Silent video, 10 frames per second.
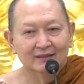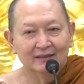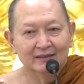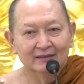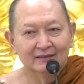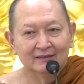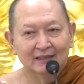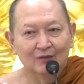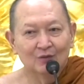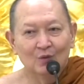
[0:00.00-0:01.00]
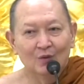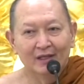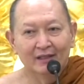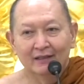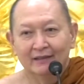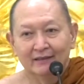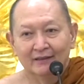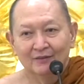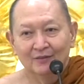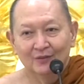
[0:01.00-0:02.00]
กินเฉาก้วยอะไรอย่างนี้
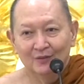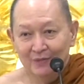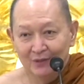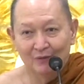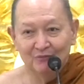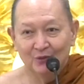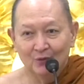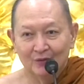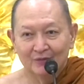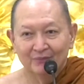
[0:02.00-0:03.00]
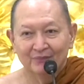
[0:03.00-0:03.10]
นะก็มีความสุข